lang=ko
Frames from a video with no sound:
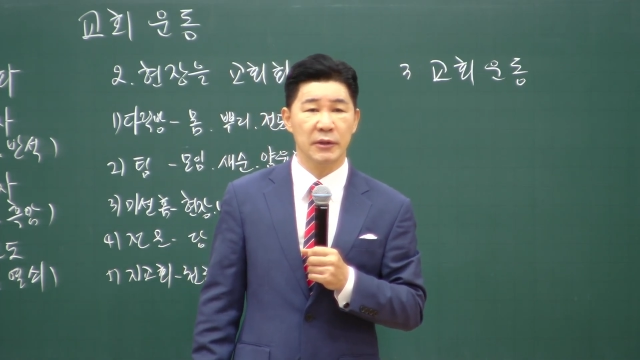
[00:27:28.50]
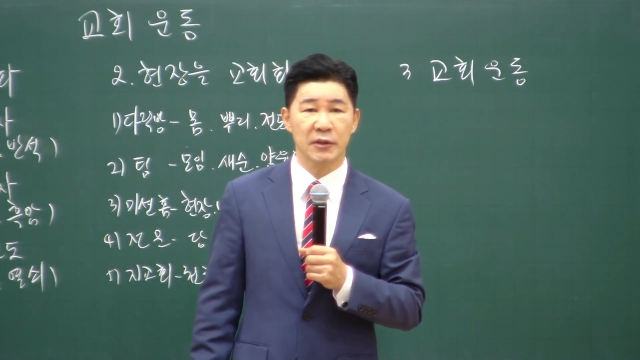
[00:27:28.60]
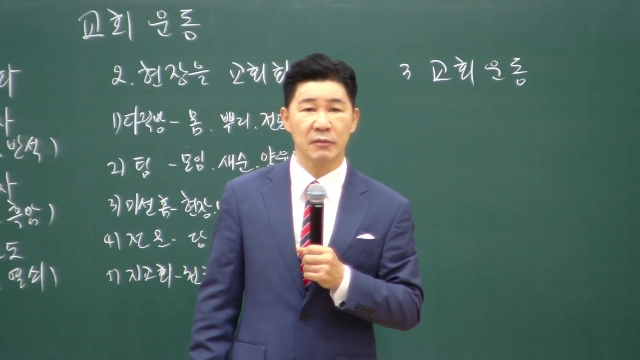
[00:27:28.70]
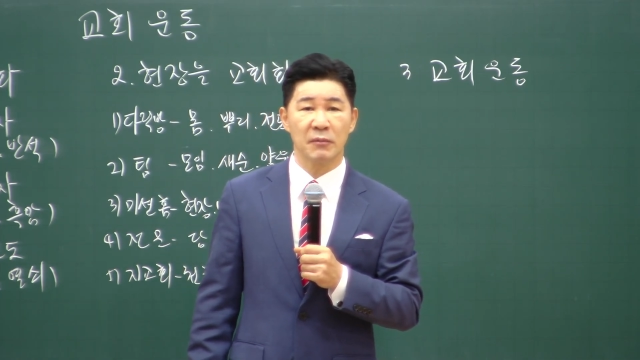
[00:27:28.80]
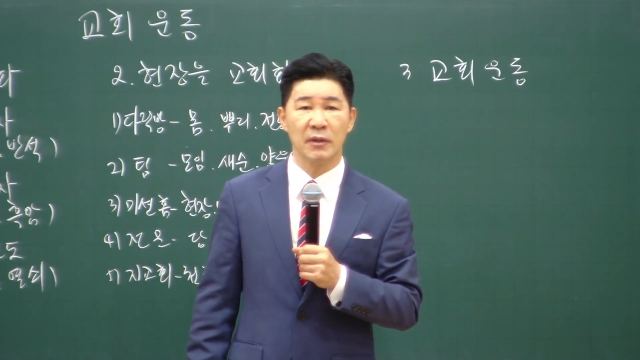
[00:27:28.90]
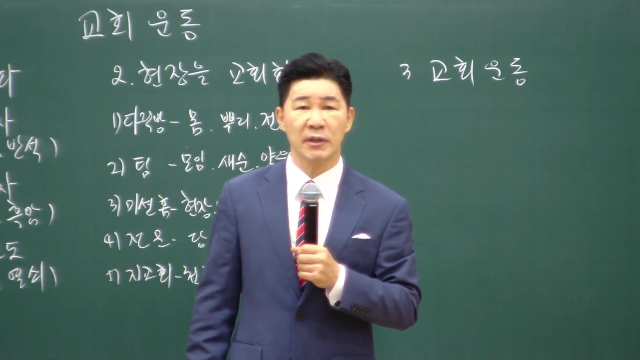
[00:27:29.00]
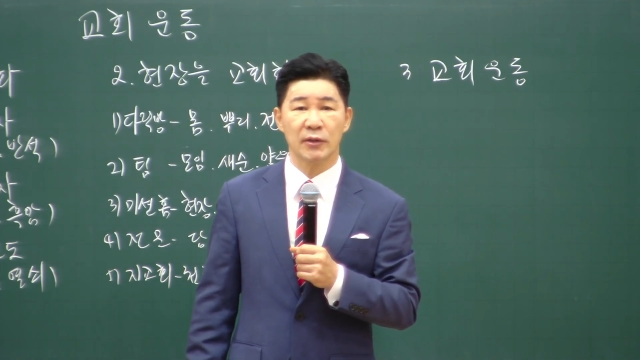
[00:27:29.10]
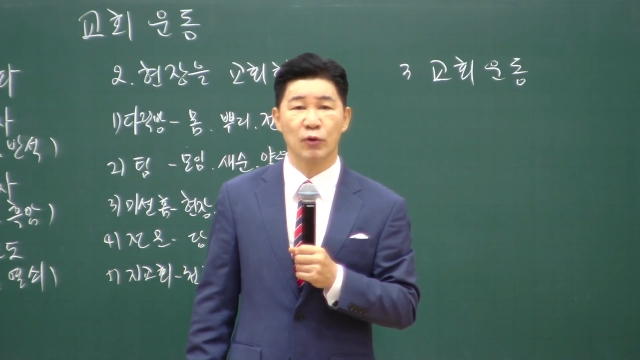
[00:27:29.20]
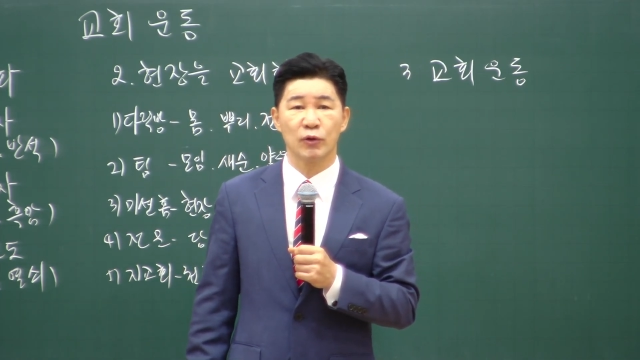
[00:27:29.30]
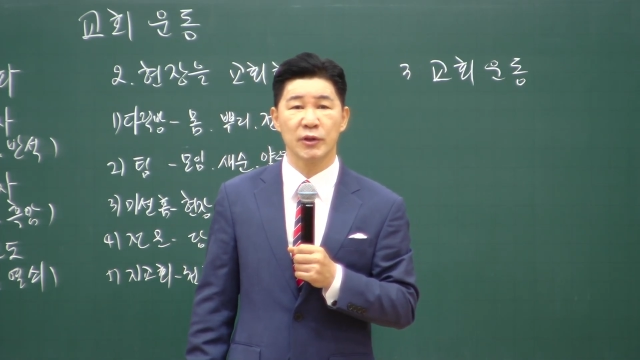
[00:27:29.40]
이승만
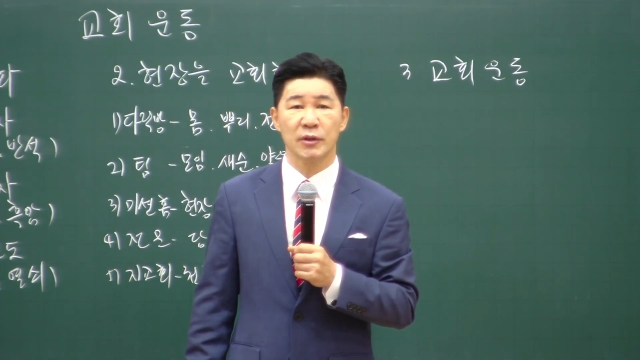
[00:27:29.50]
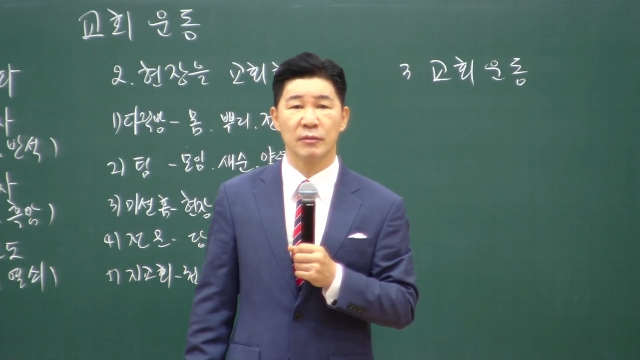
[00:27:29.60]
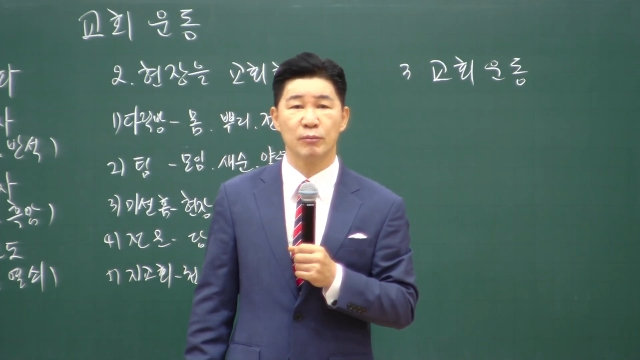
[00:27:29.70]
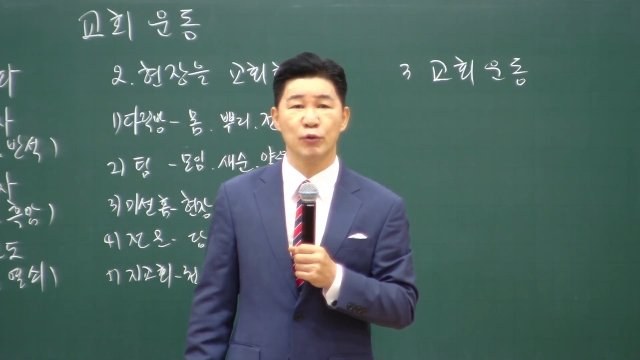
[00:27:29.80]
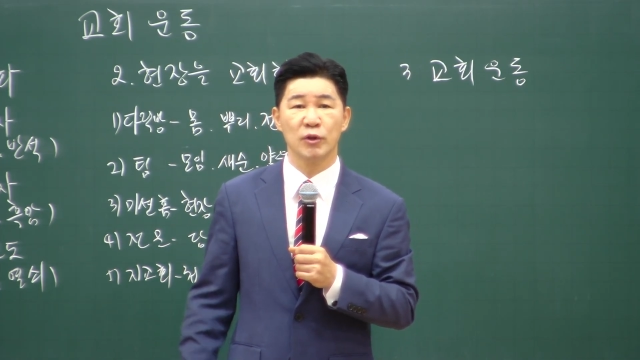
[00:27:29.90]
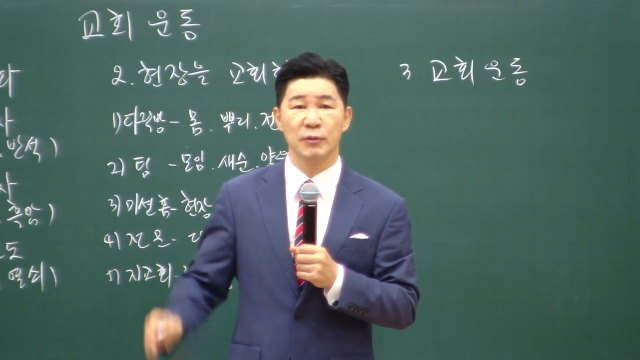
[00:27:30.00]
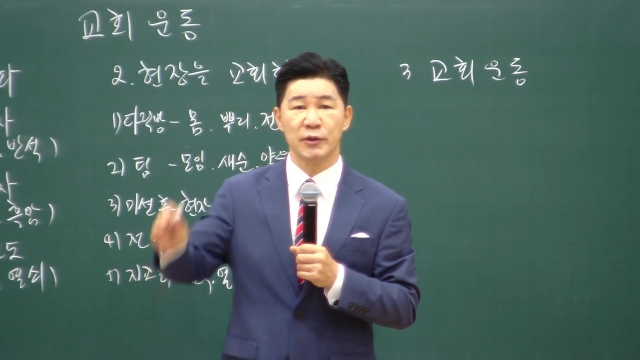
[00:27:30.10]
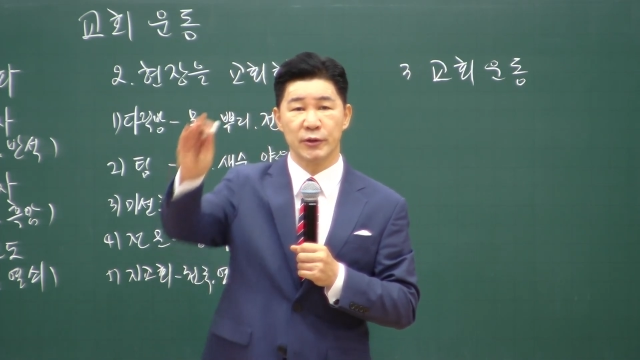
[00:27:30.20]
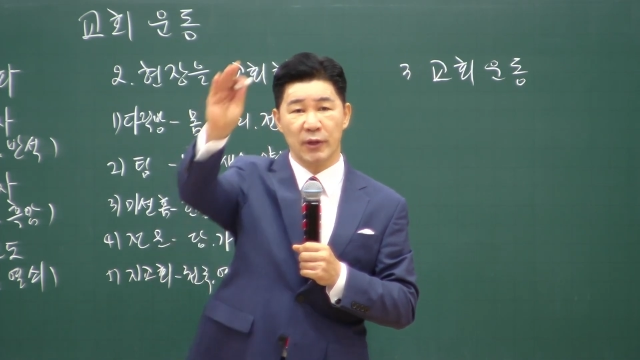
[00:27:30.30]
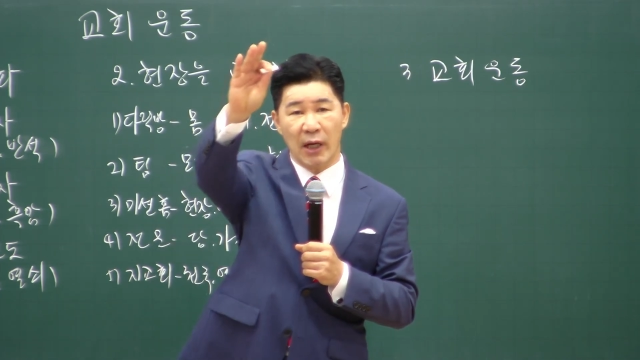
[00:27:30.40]
대통령 무덤이
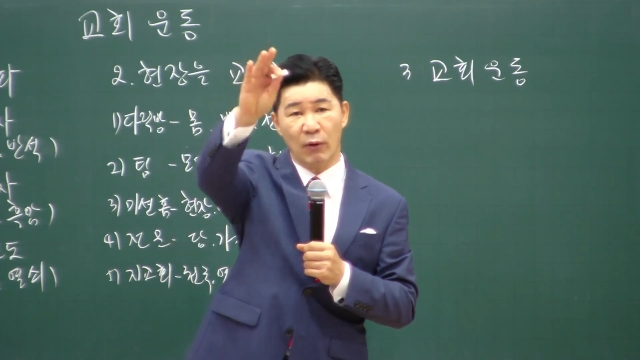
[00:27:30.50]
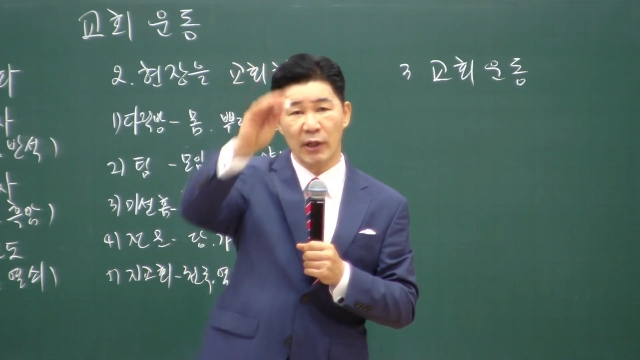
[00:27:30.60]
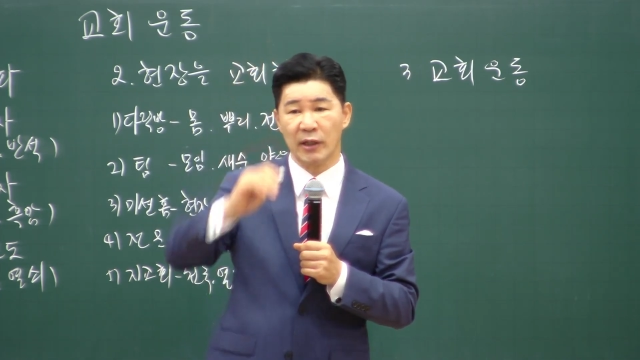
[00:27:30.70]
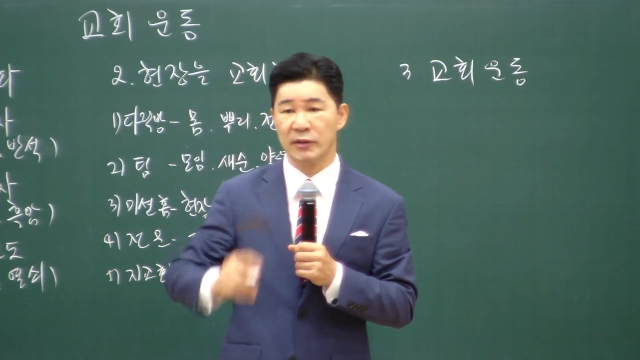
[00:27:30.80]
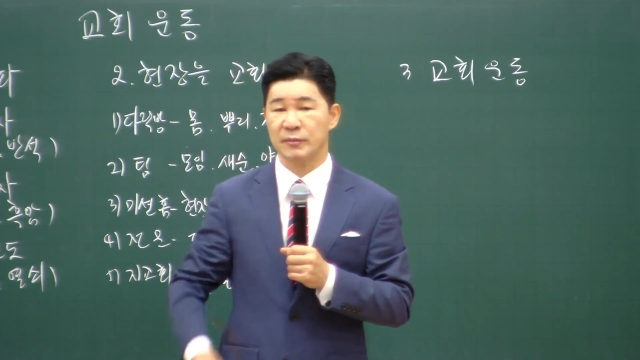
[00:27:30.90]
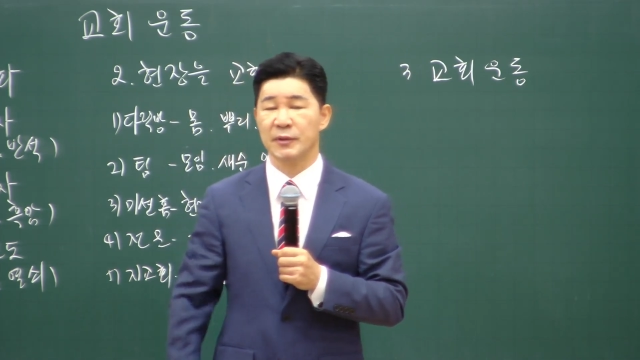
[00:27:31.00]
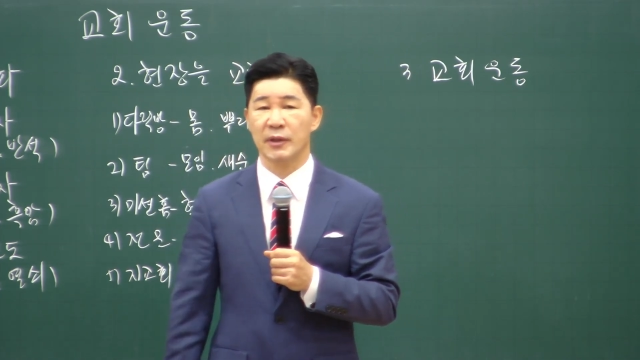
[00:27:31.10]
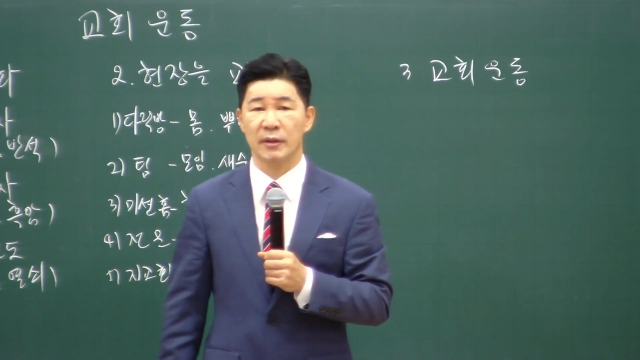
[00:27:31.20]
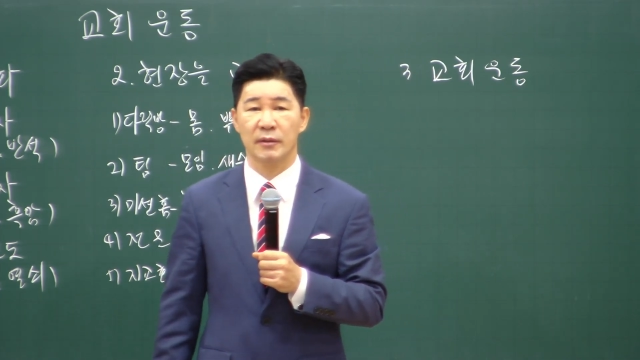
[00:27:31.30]
저 하와이 아닙니까?